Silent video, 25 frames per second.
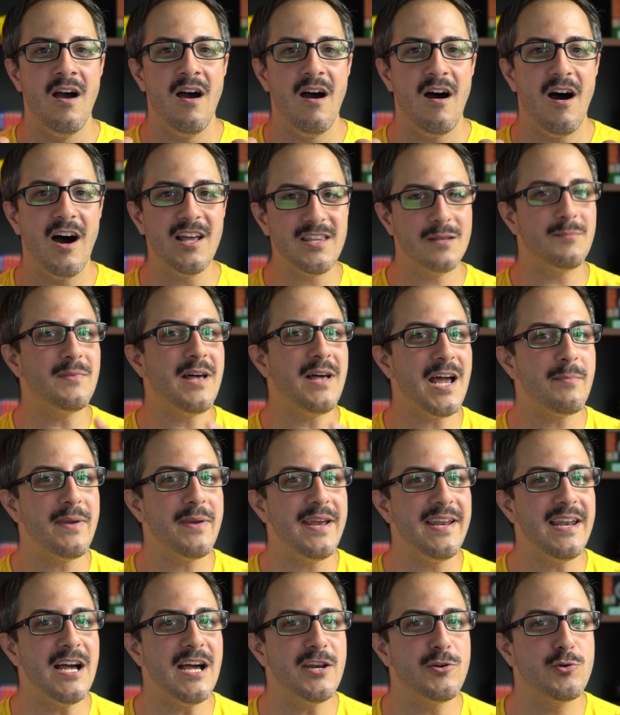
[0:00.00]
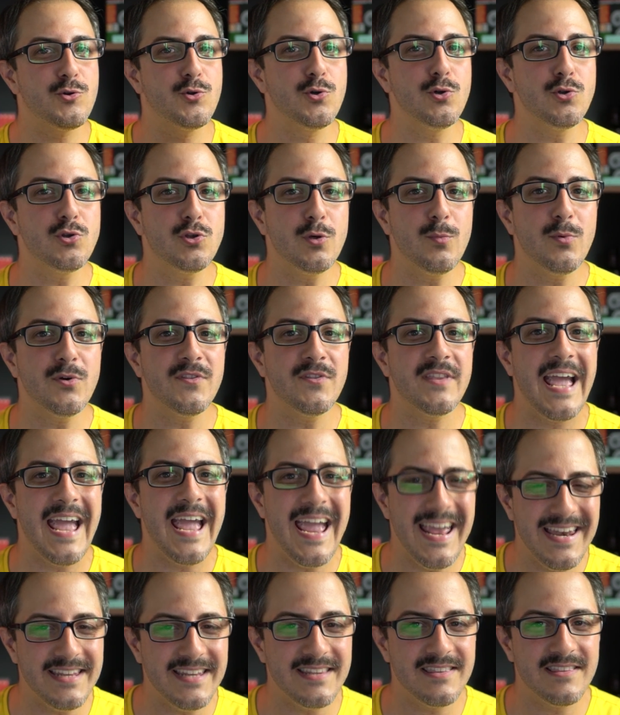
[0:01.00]
Hanımlar beyler YouTube'un
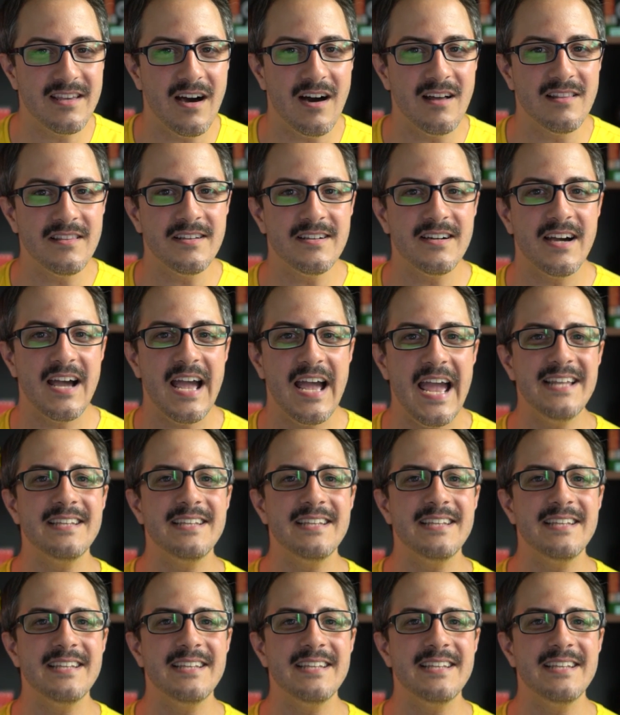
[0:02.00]
en iddialı,